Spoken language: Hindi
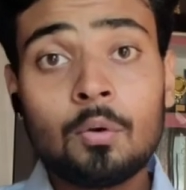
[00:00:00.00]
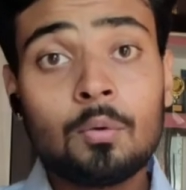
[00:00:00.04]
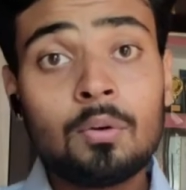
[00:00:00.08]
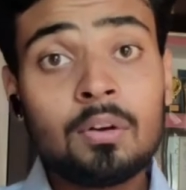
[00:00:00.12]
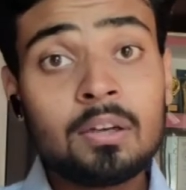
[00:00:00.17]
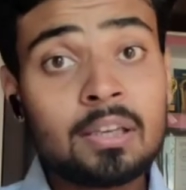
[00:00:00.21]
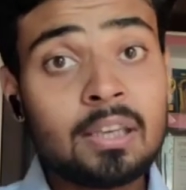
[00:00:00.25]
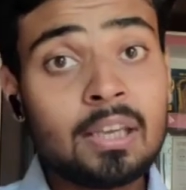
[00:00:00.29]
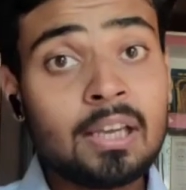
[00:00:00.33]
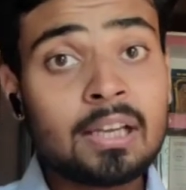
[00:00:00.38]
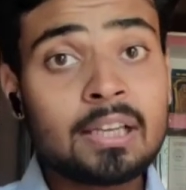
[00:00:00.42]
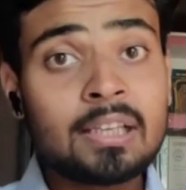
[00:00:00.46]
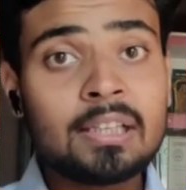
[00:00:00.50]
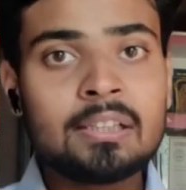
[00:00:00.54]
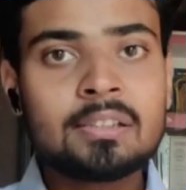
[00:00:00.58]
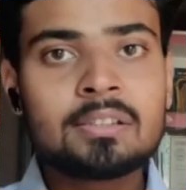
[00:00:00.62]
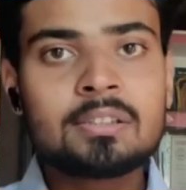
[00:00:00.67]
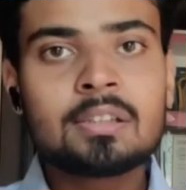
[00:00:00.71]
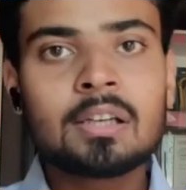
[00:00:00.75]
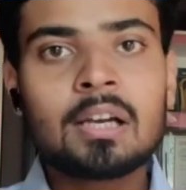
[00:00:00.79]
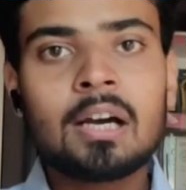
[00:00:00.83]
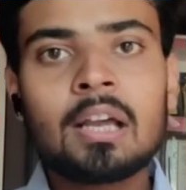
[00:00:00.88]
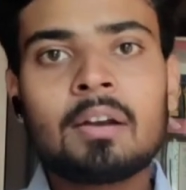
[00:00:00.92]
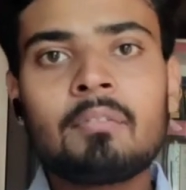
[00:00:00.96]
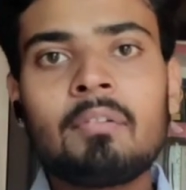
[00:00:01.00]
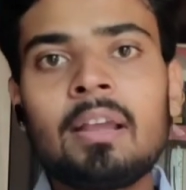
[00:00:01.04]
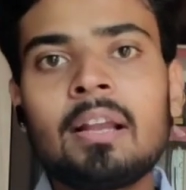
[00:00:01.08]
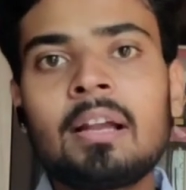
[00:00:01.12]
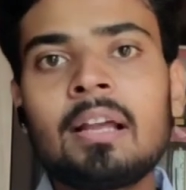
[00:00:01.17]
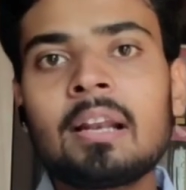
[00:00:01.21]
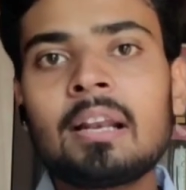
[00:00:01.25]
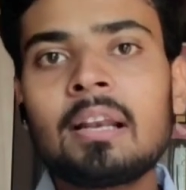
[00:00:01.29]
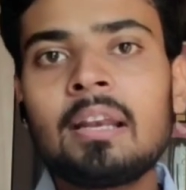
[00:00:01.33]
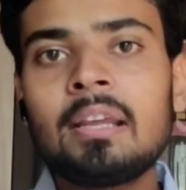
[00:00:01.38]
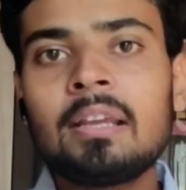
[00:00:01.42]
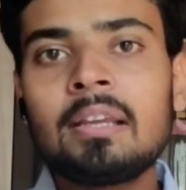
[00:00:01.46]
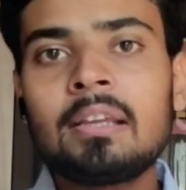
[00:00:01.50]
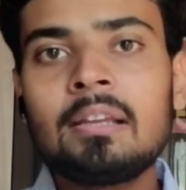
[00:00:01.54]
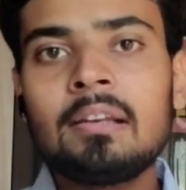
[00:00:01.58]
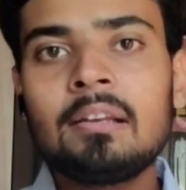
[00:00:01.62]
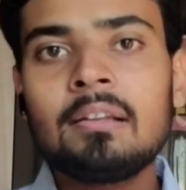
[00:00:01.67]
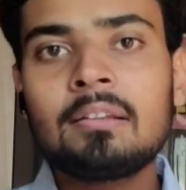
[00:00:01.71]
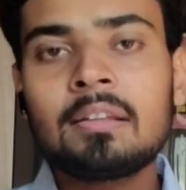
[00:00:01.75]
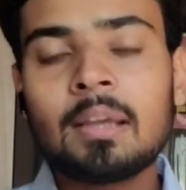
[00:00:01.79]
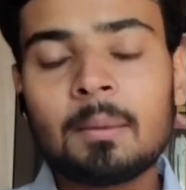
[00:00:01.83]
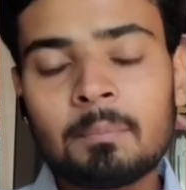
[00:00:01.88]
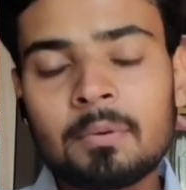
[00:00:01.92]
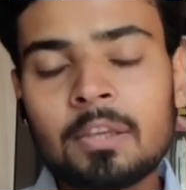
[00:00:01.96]
उनके अगेंस्ट कार्रवाई करने की
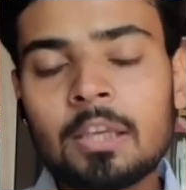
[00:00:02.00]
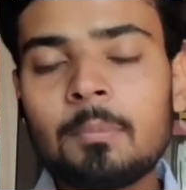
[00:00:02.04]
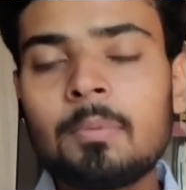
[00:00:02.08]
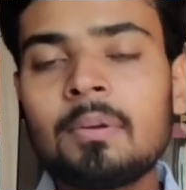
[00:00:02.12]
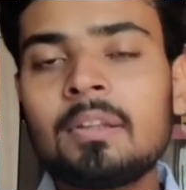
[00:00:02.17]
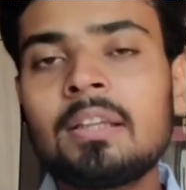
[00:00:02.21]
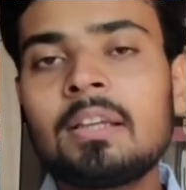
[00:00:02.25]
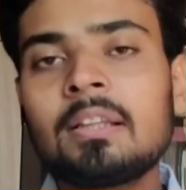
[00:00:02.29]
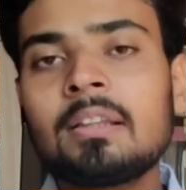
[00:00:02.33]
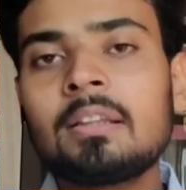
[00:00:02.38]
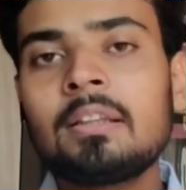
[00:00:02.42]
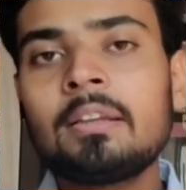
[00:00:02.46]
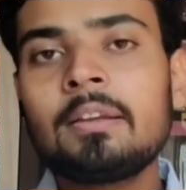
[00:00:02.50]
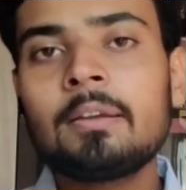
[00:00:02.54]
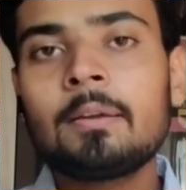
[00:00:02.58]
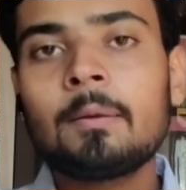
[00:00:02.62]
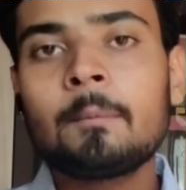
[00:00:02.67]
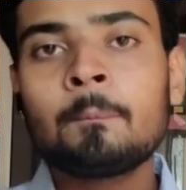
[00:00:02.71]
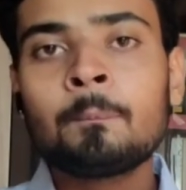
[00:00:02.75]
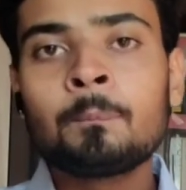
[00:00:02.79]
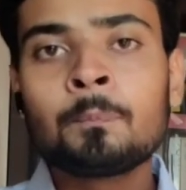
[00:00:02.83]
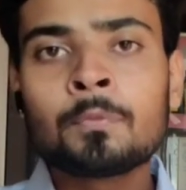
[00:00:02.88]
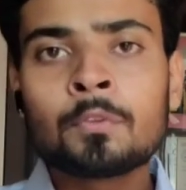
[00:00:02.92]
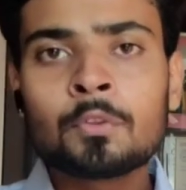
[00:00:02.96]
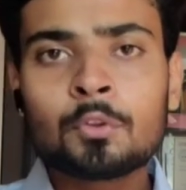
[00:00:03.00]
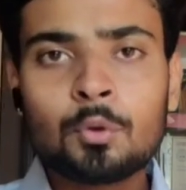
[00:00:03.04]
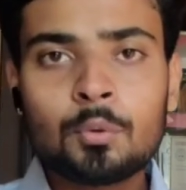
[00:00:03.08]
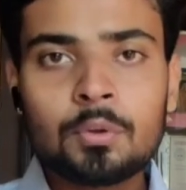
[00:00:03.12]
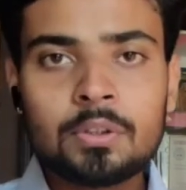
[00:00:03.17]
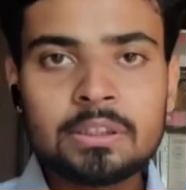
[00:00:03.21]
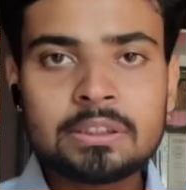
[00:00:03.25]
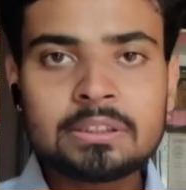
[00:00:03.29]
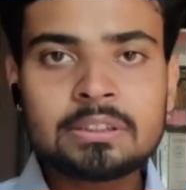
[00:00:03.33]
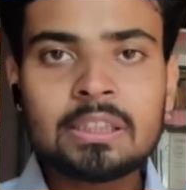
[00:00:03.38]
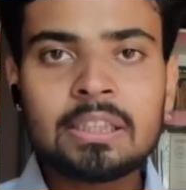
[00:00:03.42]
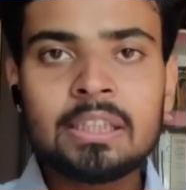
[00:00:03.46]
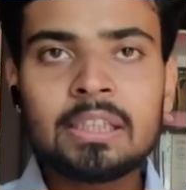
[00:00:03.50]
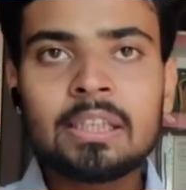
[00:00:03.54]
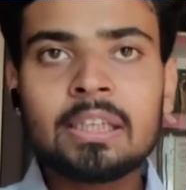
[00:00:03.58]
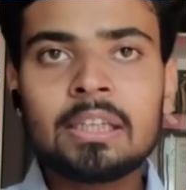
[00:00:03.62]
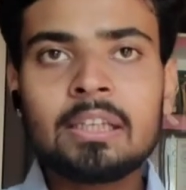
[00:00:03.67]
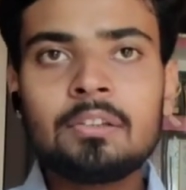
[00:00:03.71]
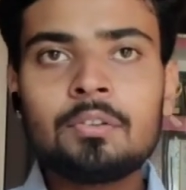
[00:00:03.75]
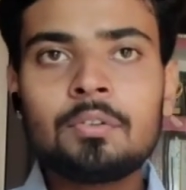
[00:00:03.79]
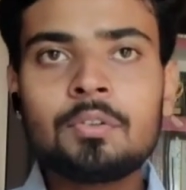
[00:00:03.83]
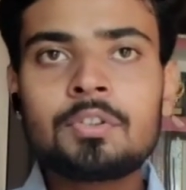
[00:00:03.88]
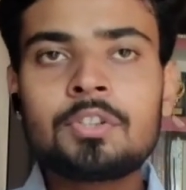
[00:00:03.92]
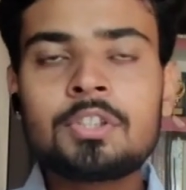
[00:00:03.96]
धमकी भी देती है तो इस तरीके
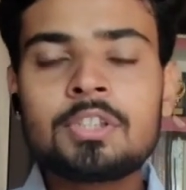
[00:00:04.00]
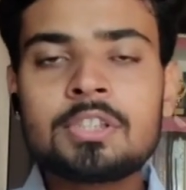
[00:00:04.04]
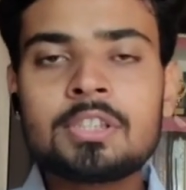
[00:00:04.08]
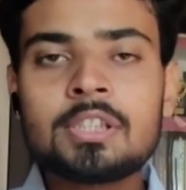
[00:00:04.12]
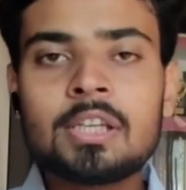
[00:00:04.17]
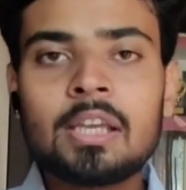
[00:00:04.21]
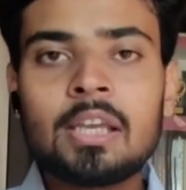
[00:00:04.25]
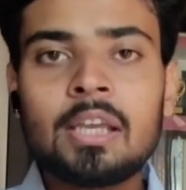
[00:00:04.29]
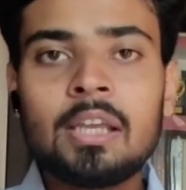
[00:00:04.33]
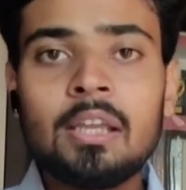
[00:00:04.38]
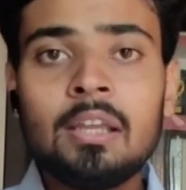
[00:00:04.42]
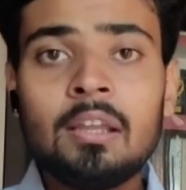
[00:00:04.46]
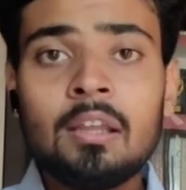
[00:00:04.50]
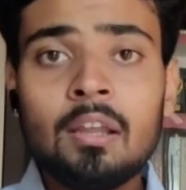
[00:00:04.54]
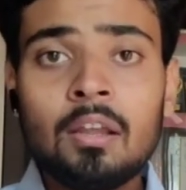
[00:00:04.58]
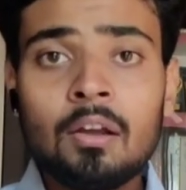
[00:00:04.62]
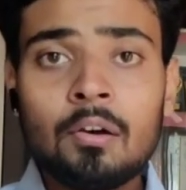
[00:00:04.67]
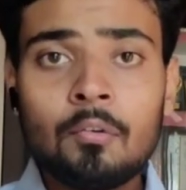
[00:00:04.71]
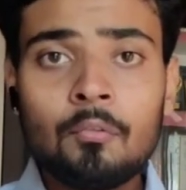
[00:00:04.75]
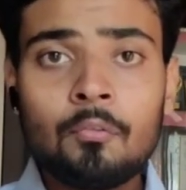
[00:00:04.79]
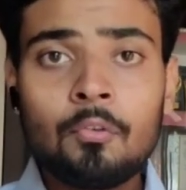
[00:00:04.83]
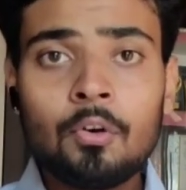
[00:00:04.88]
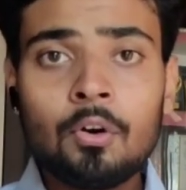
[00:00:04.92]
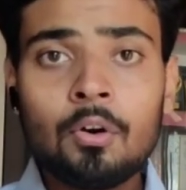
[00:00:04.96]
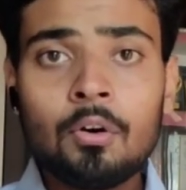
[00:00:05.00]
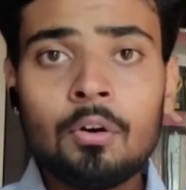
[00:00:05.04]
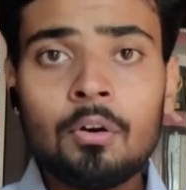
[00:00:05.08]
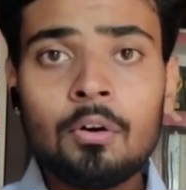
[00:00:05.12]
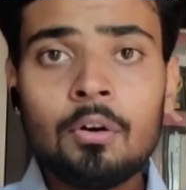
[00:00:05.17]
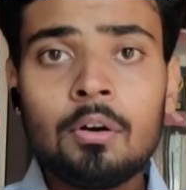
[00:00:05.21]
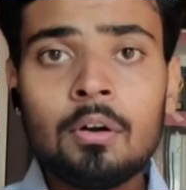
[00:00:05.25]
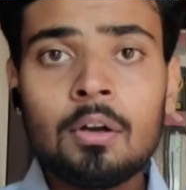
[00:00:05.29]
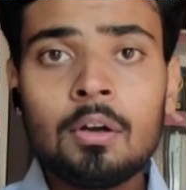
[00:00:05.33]
की जो चीज़ें हैं वो